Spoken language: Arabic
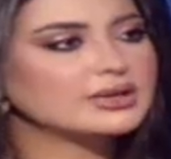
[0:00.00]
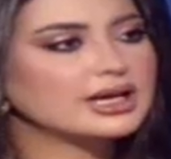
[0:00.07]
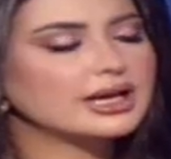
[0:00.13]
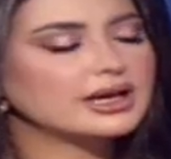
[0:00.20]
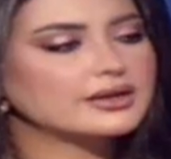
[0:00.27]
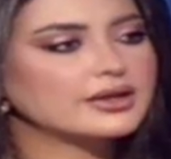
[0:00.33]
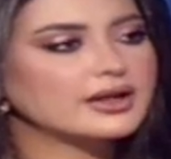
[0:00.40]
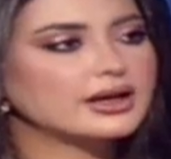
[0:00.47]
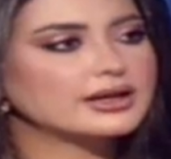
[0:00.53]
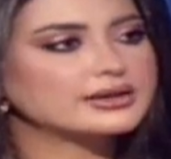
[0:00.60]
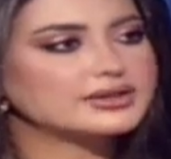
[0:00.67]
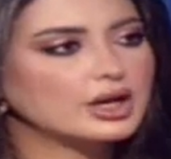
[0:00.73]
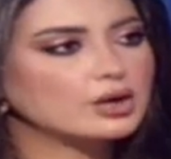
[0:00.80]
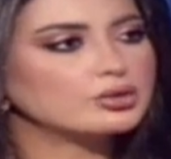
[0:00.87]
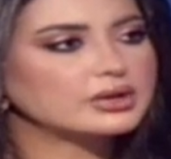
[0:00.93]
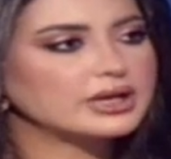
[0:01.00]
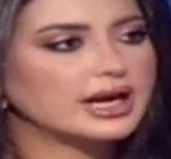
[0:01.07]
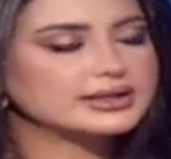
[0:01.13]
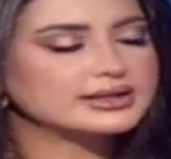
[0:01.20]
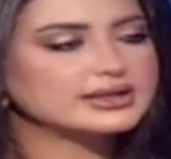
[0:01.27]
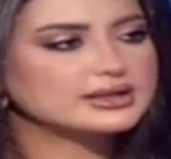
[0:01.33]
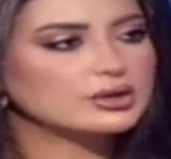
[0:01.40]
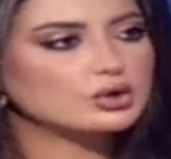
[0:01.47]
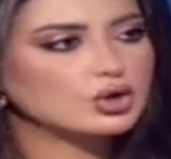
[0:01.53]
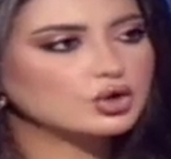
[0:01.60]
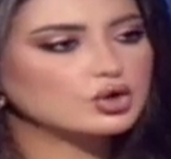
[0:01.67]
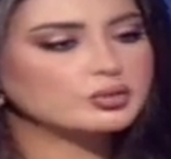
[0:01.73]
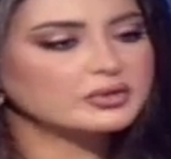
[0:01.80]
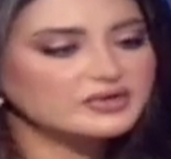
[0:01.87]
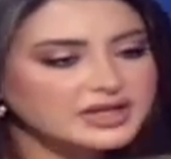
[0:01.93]
لهذا الدور يعني الدور
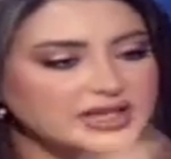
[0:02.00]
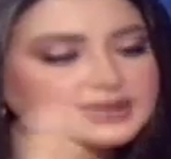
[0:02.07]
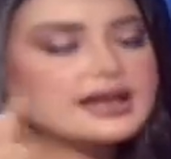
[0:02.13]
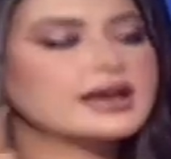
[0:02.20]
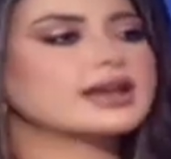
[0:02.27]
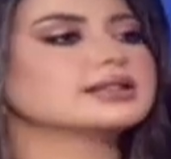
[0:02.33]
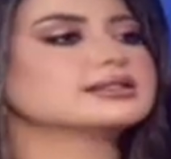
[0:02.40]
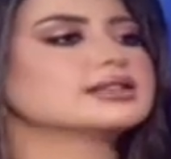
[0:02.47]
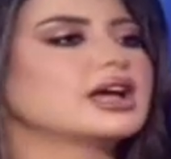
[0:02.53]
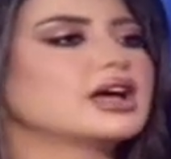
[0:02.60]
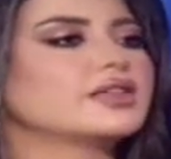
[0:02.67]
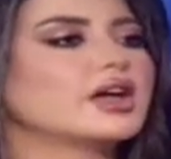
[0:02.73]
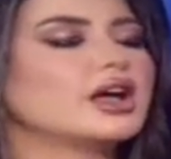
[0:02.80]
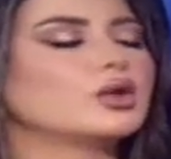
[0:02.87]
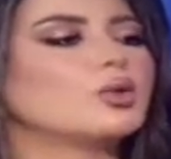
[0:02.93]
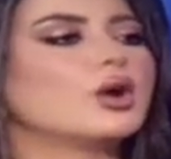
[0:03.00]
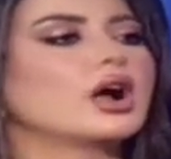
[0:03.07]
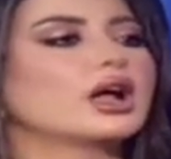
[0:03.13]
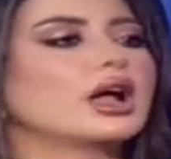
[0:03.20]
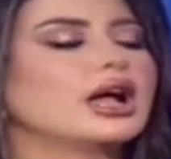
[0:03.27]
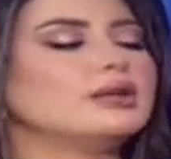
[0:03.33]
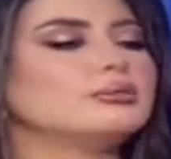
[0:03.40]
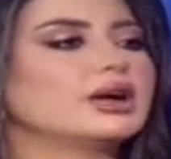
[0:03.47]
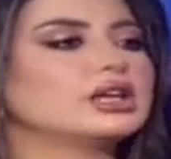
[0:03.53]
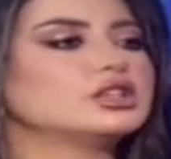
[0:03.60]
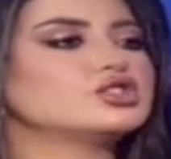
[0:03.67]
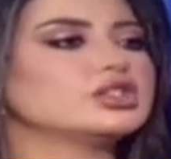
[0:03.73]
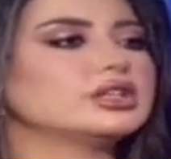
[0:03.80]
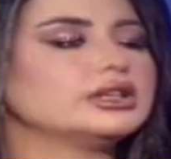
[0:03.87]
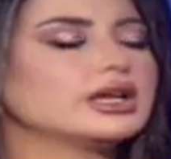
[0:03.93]
الحكومي في إدارة هذا الواقع
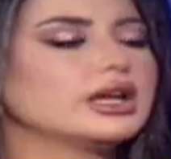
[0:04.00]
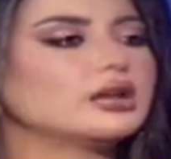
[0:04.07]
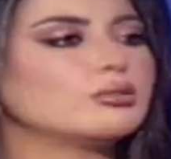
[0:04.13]
المعيشي لا